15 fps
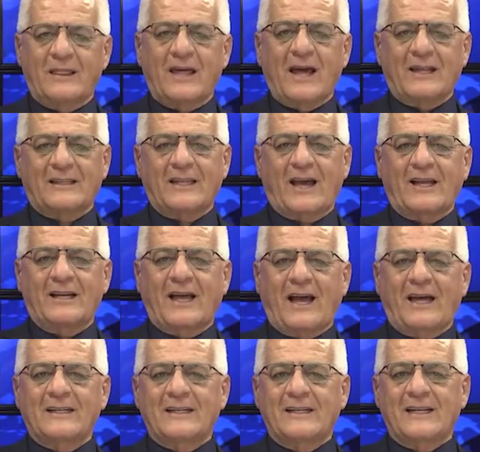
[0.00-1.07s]
بالذات يعني
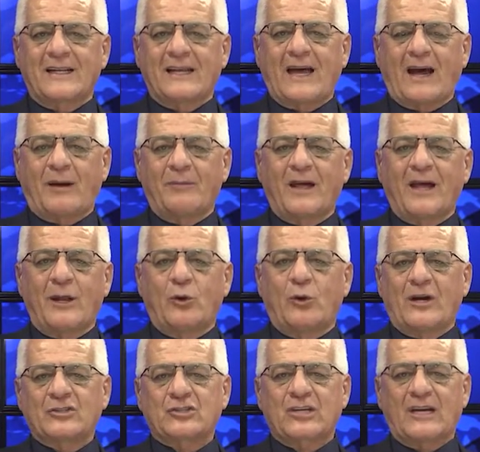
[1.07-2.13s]
عن
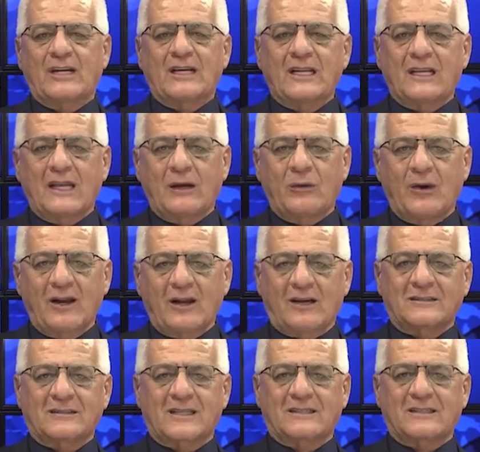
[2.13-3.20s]
أعماله الشعرية
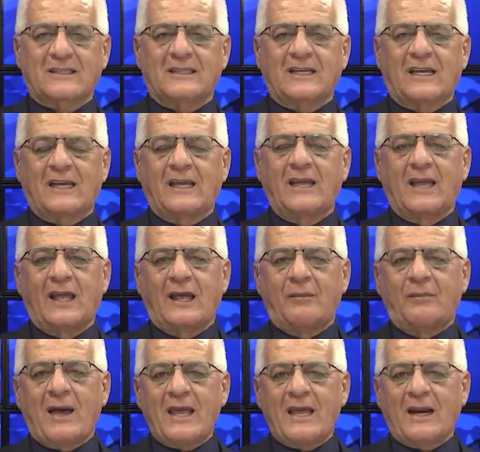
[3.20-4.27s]
والقصصية
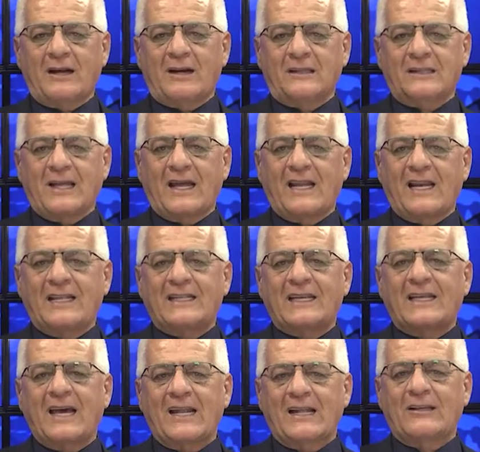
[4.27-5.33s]
ما هي القضايا التي
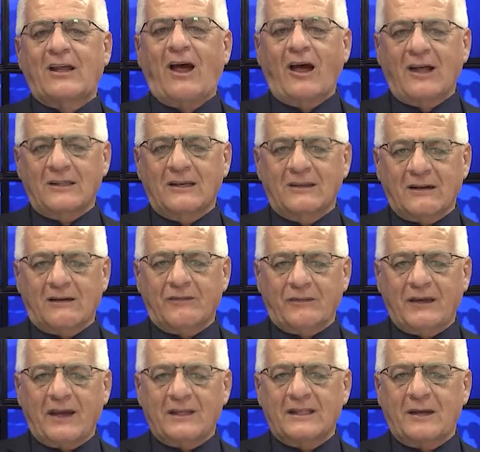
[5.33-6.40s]
كانت حاضرة
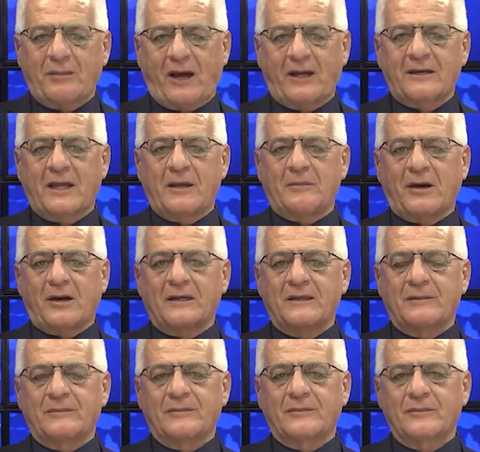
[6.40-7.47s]
في أدب حنا
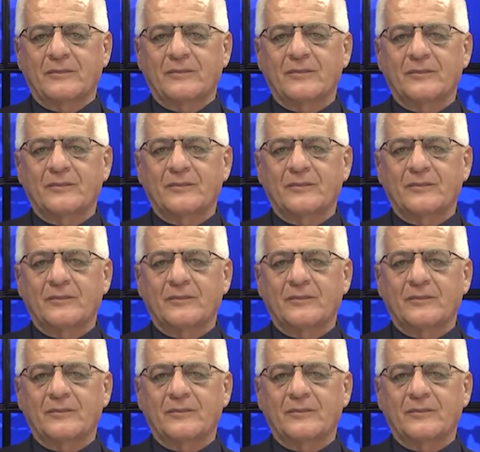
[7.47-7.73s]
إبراهيم؟